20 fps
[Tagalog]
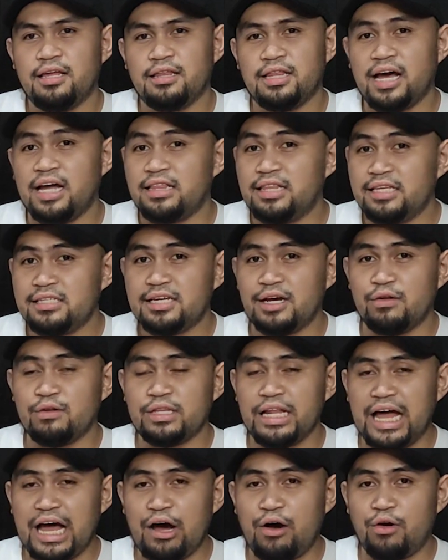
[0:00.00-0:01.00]

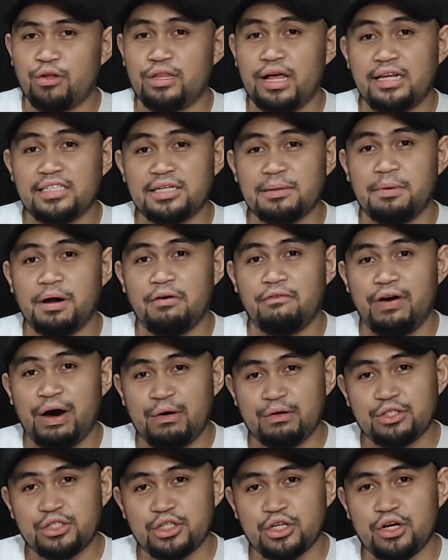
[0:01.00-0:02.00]
naka-discount na ako dahil sa mga
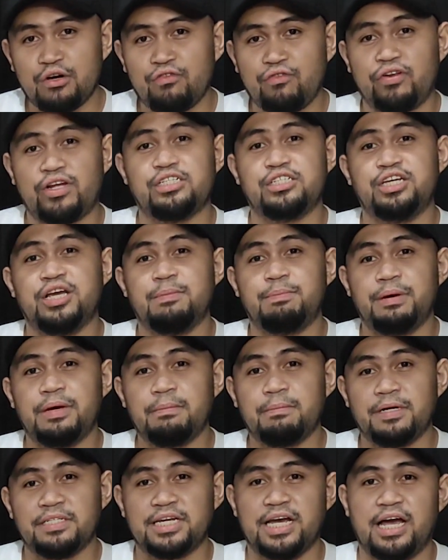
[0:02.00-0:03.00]
voucher, free
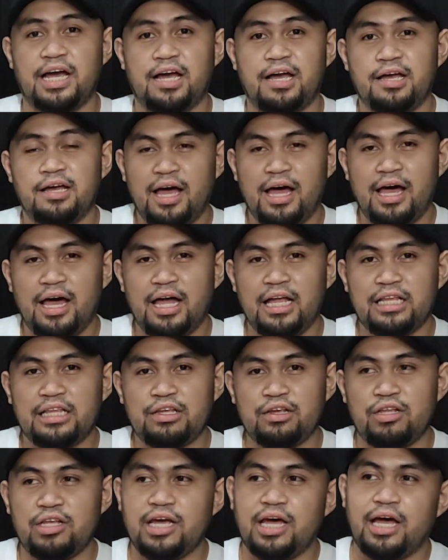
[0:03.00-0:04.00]
shipping pa siya. At
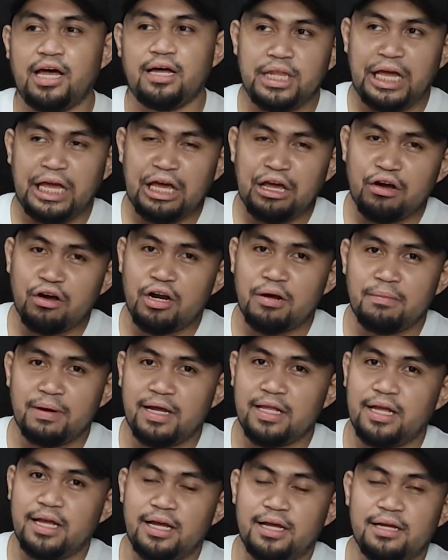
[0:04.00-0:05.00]
yun nga, tingin ko
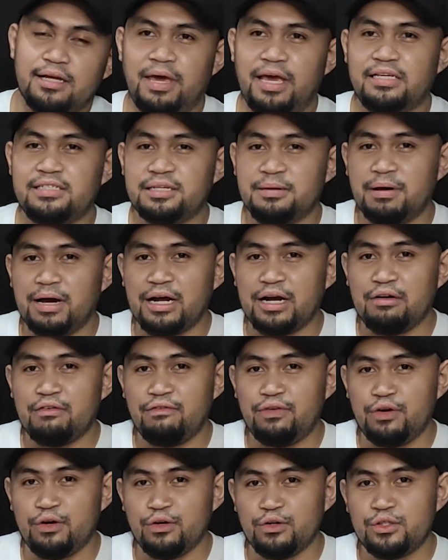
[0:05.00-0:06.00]
naman ah, based sa mga
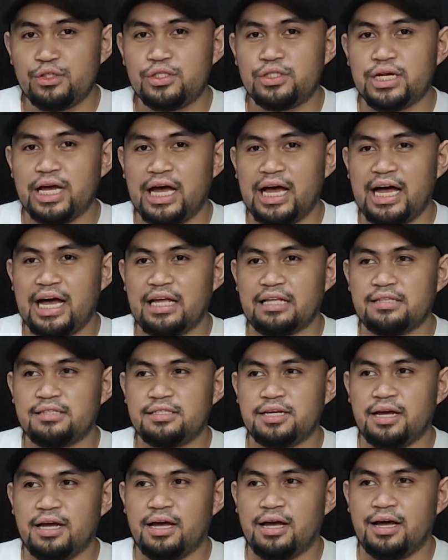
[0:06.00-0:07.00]
reviews at
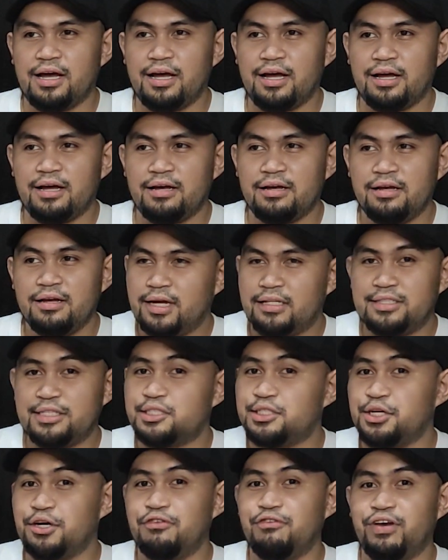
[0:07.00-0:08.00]
sa at
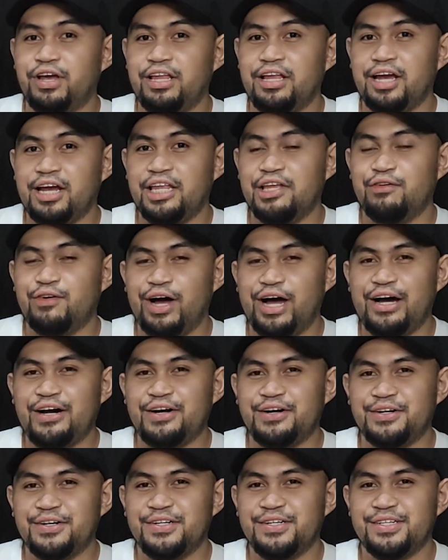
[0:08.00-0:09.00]
sa survey na ginawa
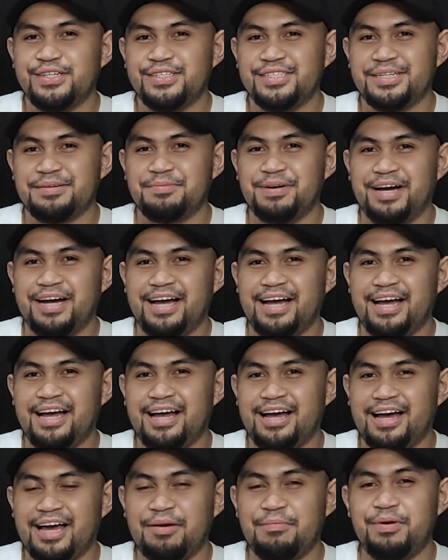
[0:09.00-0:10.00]
ko sa
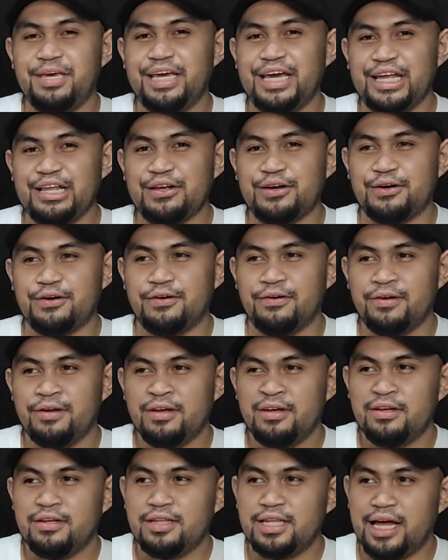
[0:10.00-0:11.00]
mga kaibigan ko
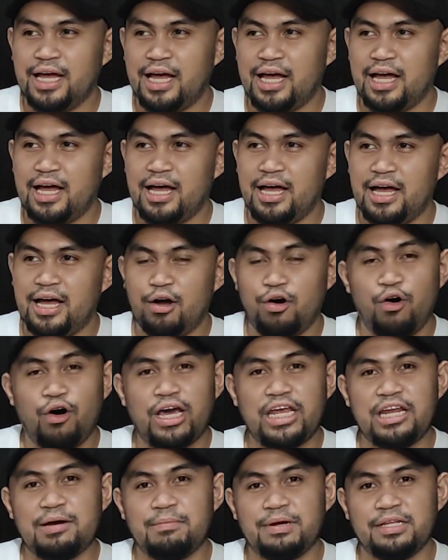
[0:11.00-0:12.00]
na
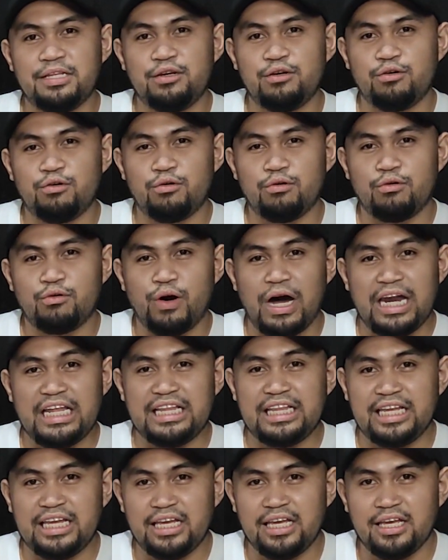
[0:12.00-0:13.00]
okay naman yung
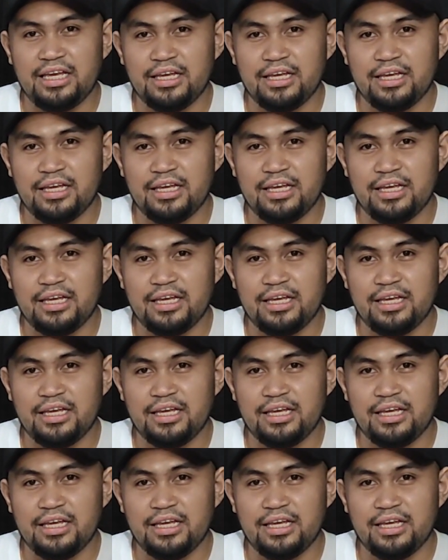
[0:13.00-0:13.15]
quality.